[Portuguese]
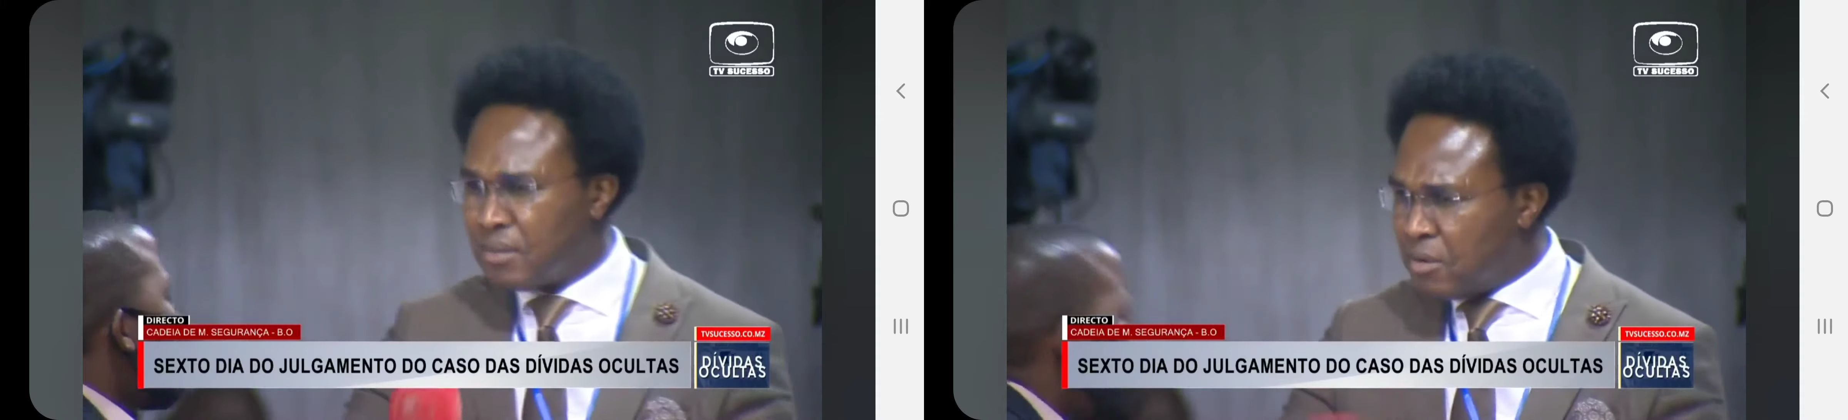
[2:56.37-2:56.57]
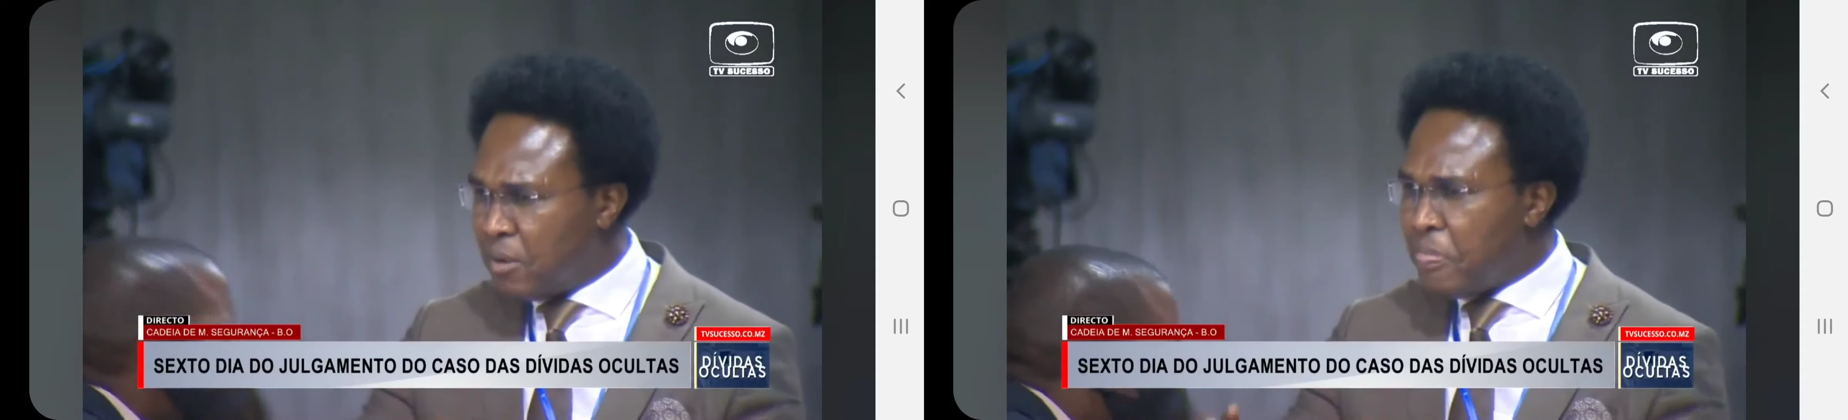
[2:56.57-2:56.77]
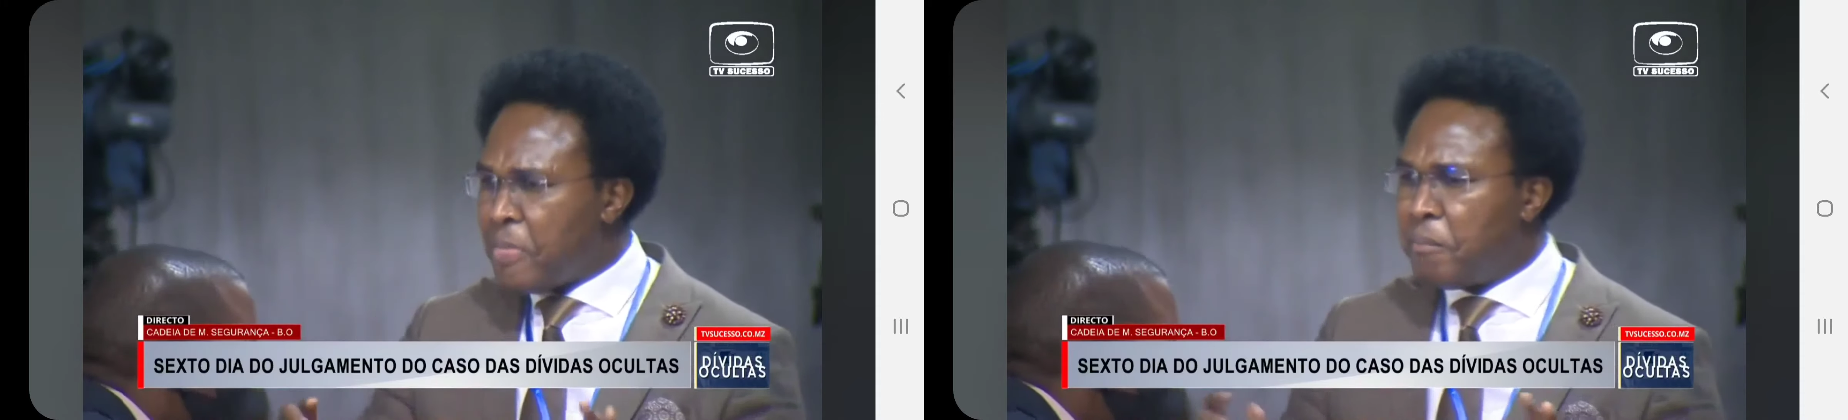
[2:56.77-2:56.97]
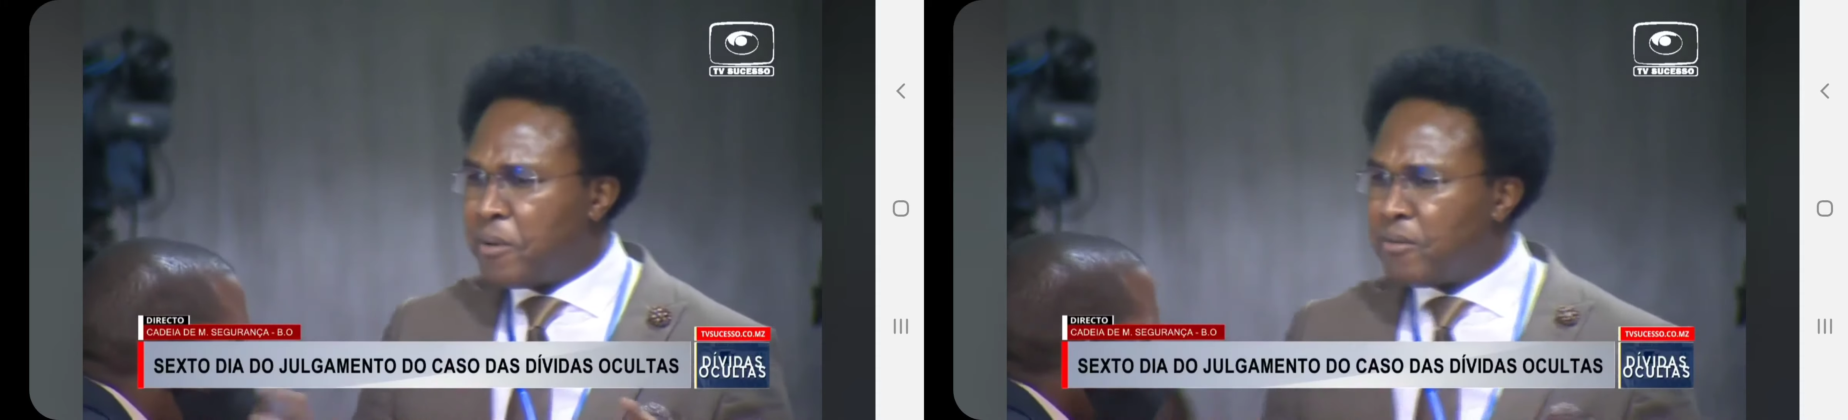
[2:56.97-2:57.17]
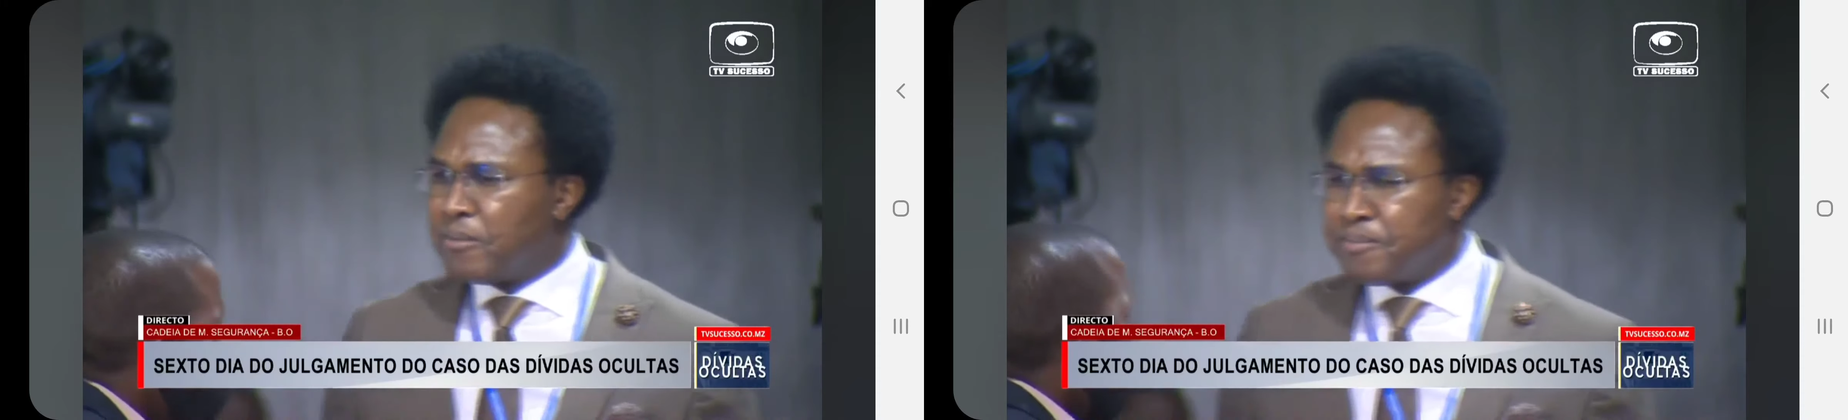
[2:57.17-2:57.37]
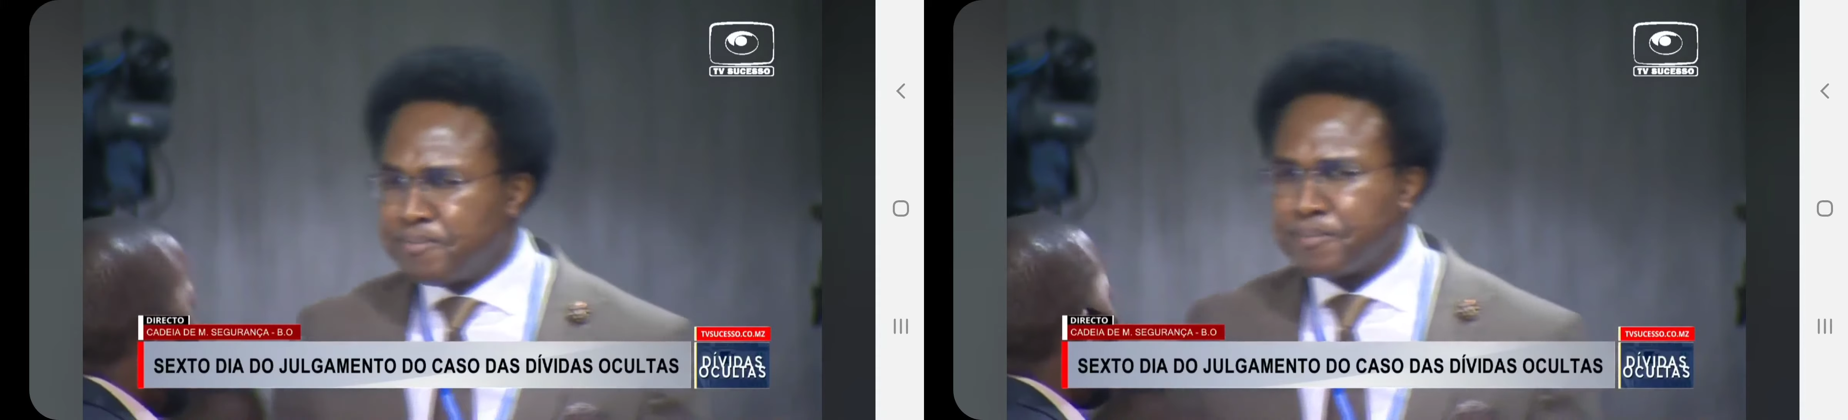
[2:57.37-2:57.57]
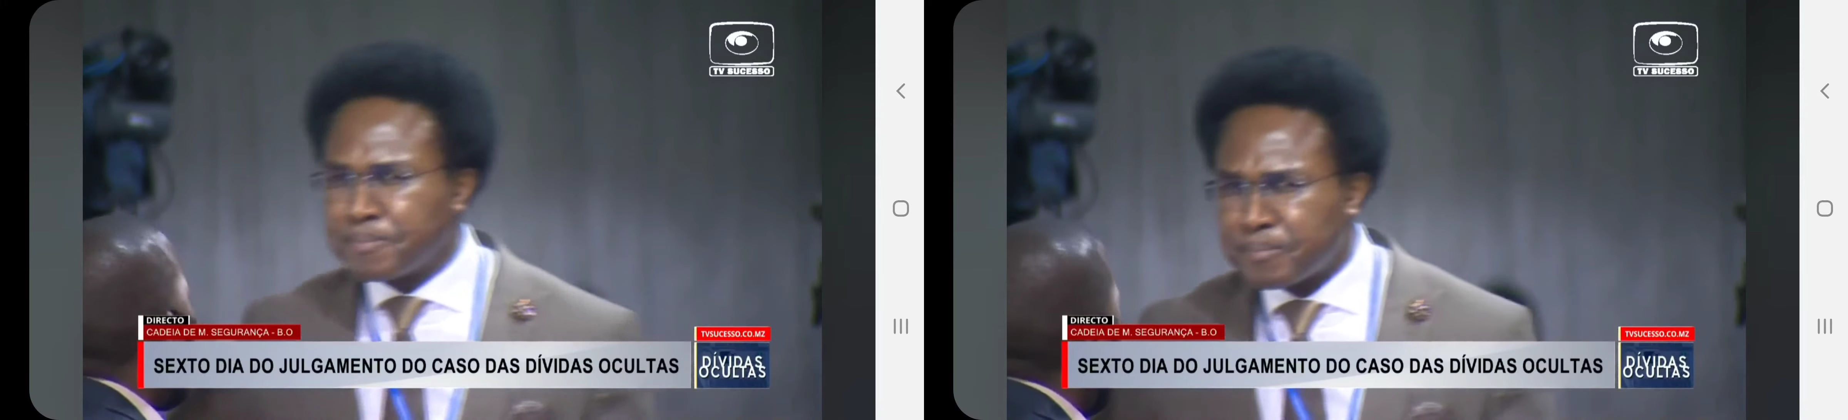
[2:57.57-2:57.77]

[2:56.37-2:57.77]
Então, e é isto é comprovado?